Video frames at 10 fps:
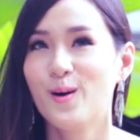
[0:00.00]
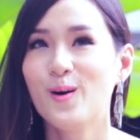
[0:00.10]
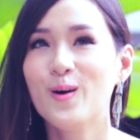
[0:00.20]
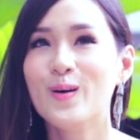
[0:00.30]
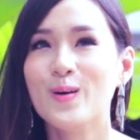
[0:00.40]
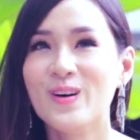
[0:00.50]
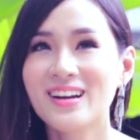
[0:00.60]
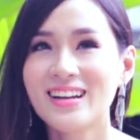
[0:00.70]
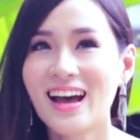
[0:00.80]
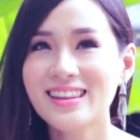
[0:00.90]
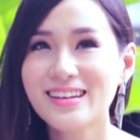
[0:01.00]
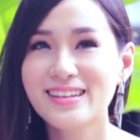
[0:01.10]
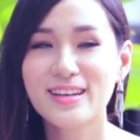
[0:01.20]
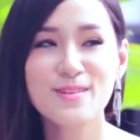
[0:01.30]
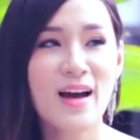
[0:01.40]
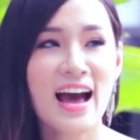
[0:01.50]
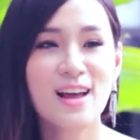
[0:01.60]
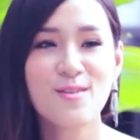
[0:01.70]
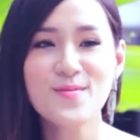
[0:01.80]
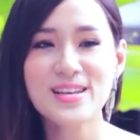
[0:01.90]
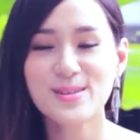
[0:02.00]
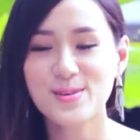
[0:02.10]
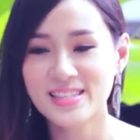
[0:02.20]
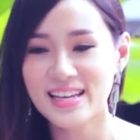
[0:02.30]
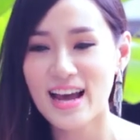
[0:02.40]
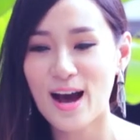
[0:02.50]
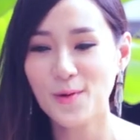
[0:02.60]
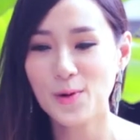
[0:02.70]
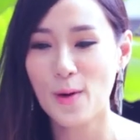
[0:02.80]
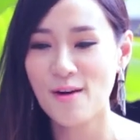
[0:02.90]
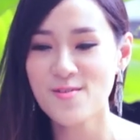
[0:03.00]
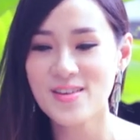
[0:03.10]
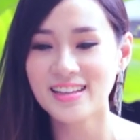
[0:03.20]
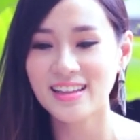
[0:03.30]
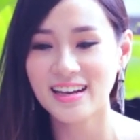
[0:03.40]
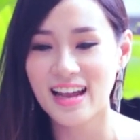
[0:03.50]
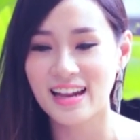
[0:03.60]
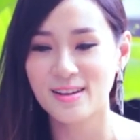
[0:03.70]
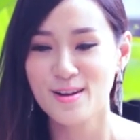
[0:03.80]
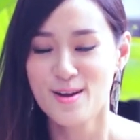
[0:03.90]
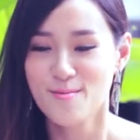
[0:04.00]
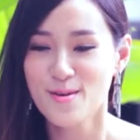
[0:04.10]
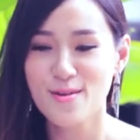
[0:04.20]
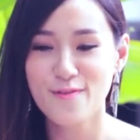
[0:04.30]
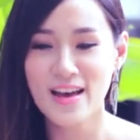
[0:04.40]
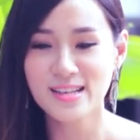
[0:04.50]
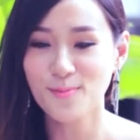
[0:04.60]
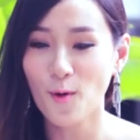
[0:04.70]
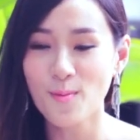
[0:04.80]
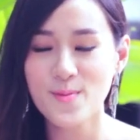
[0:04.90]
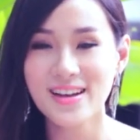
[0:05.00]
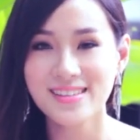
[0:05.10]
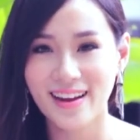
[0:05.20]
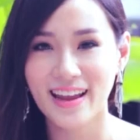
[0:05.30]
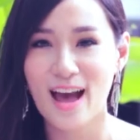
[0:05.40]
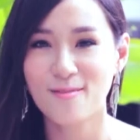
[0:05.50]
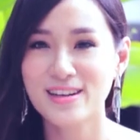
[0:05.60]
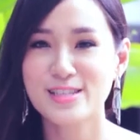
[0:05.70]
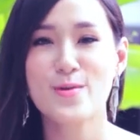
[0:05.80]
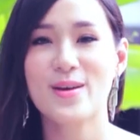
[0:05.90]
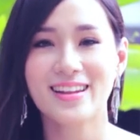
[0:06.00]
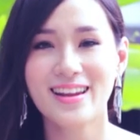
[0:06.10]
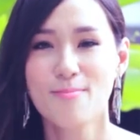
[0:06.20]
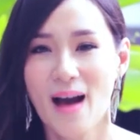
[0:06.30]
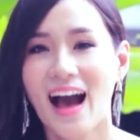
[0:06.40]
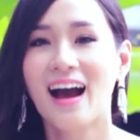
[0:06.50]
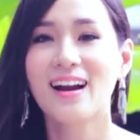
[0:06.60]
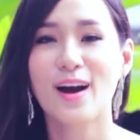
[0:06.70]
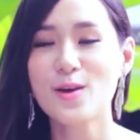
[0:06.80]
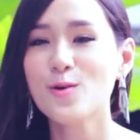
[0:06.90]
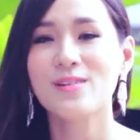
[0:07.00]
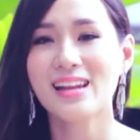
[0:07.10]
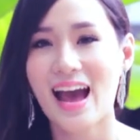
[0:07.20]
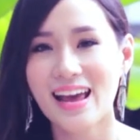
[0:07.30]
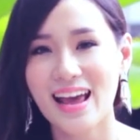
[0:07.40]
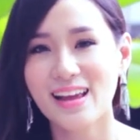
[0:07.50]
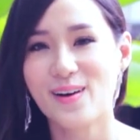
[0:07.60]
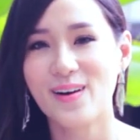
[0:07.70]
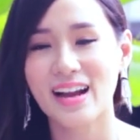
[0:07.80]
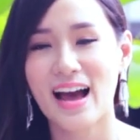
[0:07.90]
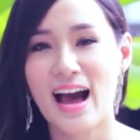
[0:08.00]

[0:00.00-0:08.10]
โอ้โห ถ้าตื่นขึ้นมาแล้วไม่มีโซเชียลหรือว่าไม่มีอินเทอร์เน็ตไม่มี Facebook ไม่มีอินสตาแกรมคือชีวิตนี่พังแล้วก็อยู่ไม่ได้แน่นอนนะ